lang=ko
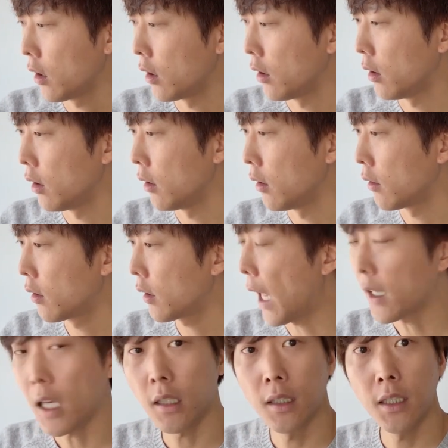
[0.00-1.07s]
그
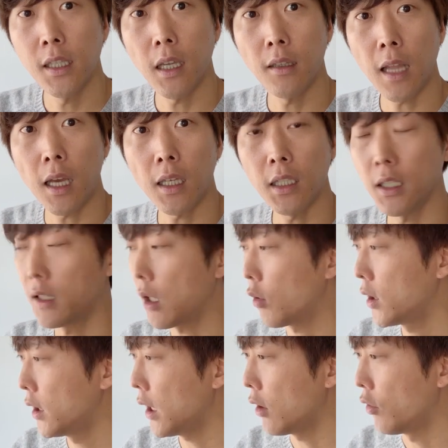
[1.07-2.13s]
타겟 디자인 타겟이
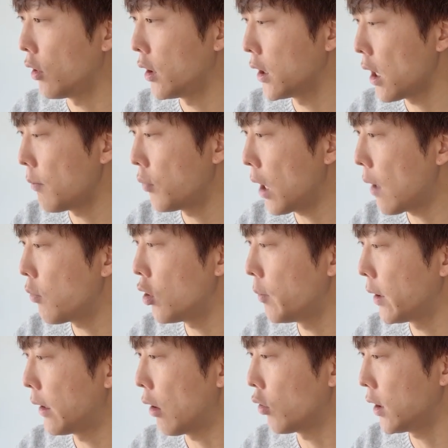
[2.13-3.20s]
있다고 치자고요 디자인
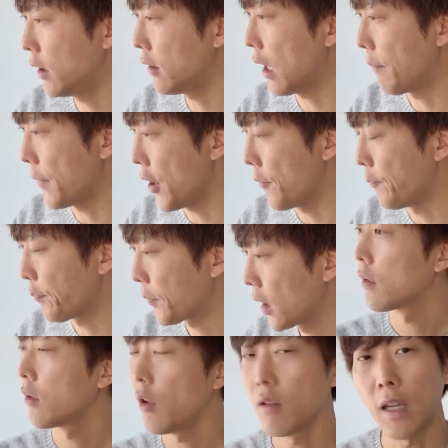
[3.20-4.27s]
프라블럼이 있다고 친다면
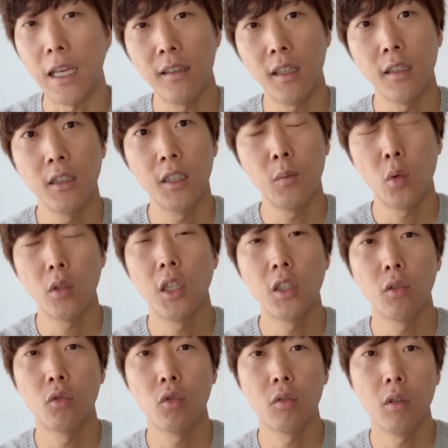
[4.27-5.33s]
그런 라이팅
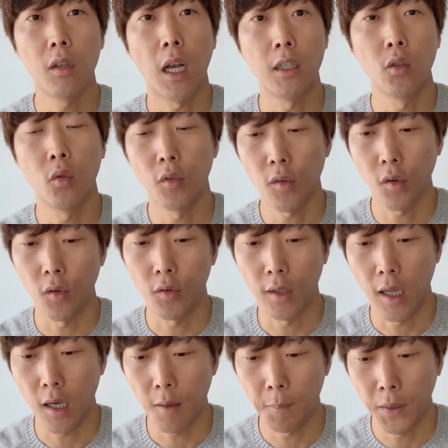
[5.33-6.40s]
시뮬레이션 툴을
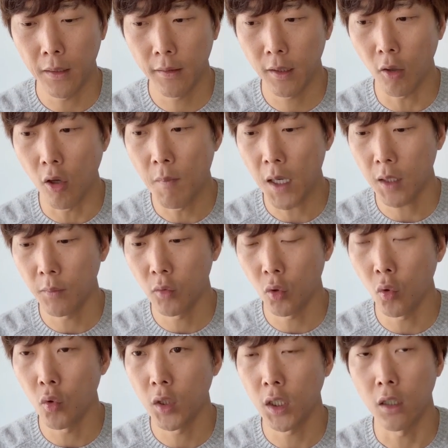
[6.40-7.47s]
가지고서 내가 빛이 얼마큼
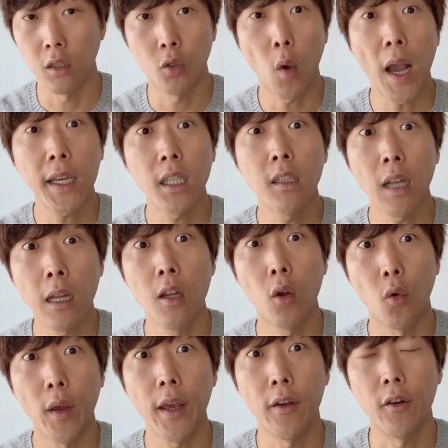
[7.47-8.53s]
들어오는지를 확인을
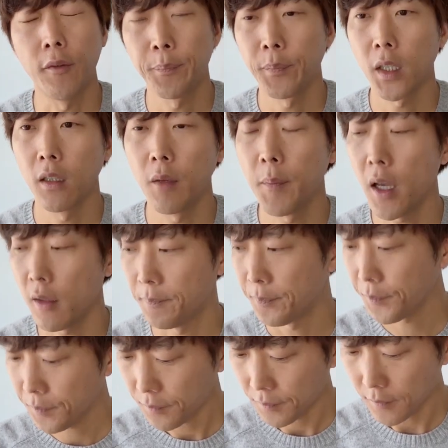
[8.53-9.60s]
하려고 해요
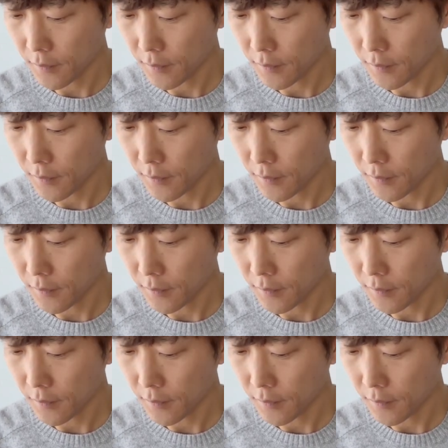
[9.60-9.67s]
그러면